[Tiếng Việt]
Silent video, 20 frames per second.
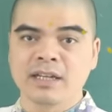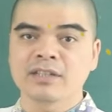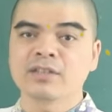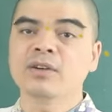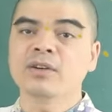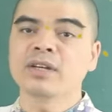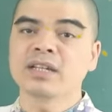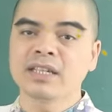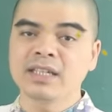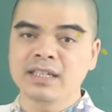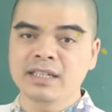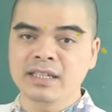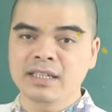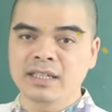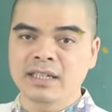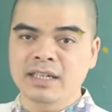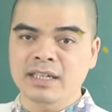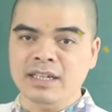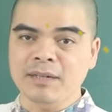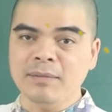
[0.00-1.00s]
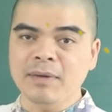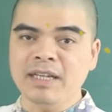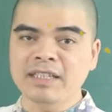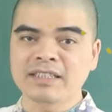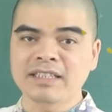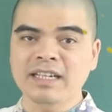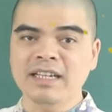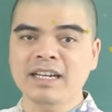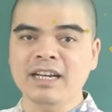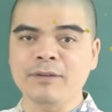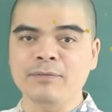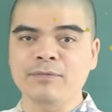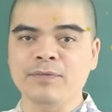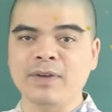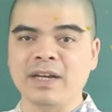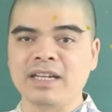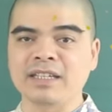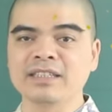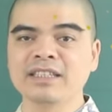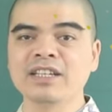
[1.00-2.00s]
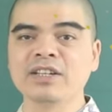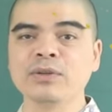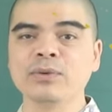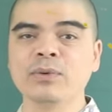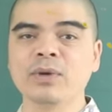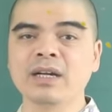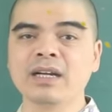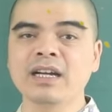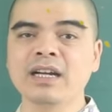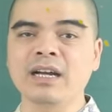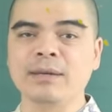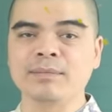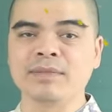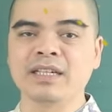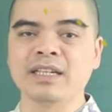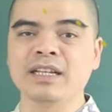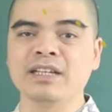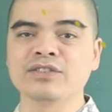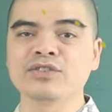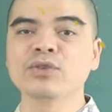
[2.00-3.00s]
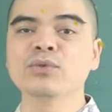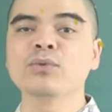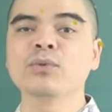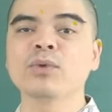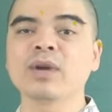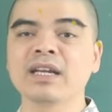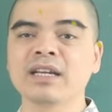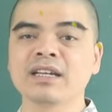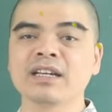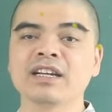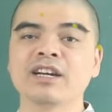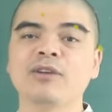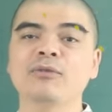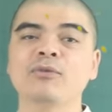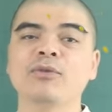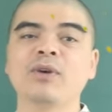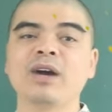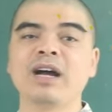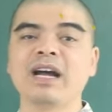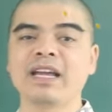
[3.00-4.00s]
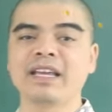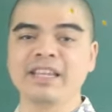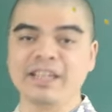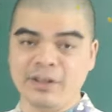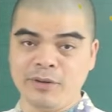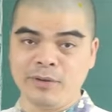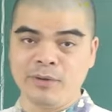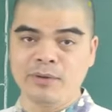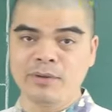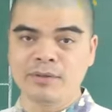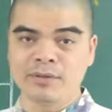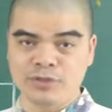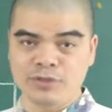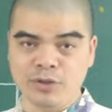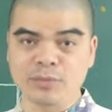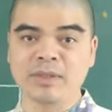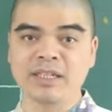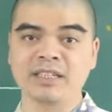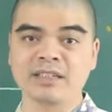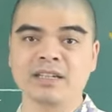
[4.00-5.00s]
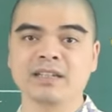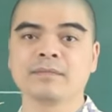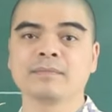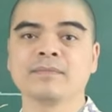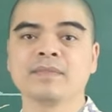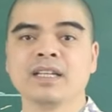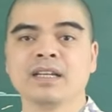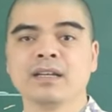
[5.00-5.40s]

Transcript: Đôi khi các bạn sẽ gặp phải cái tình huống cảm thấy là xung quanh không có ai hiểu cho mình được.